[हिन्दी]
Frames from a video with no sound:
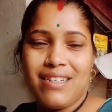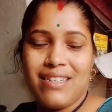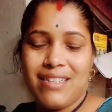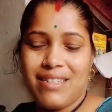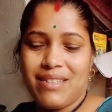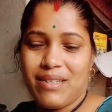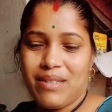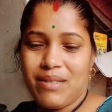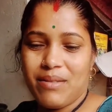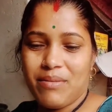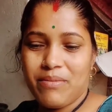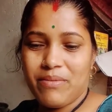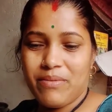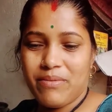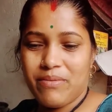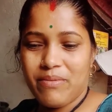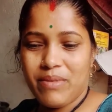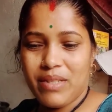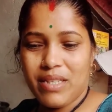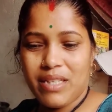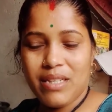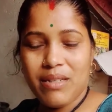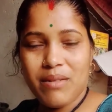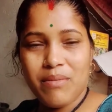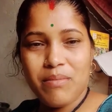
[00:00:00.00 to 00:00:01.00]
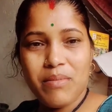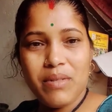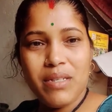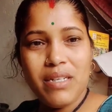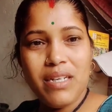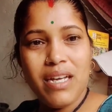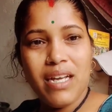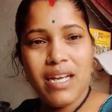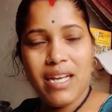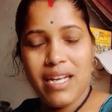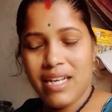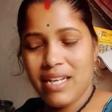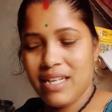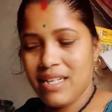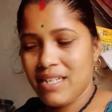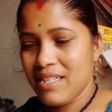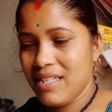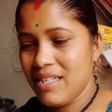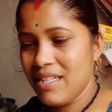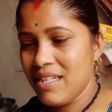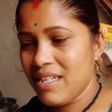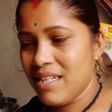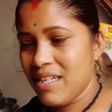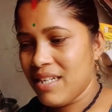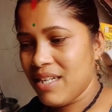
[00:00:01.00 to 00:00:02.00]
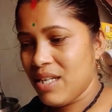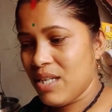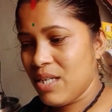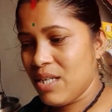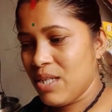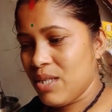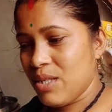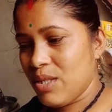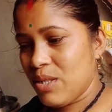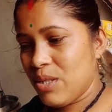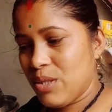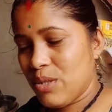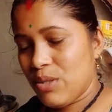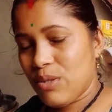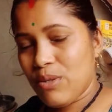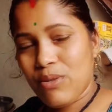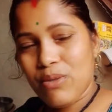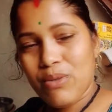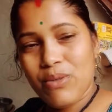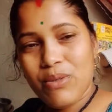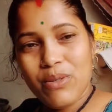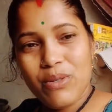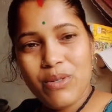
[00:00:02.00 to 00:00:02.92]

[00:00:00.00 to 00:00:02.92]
आ, मतलब है ही तो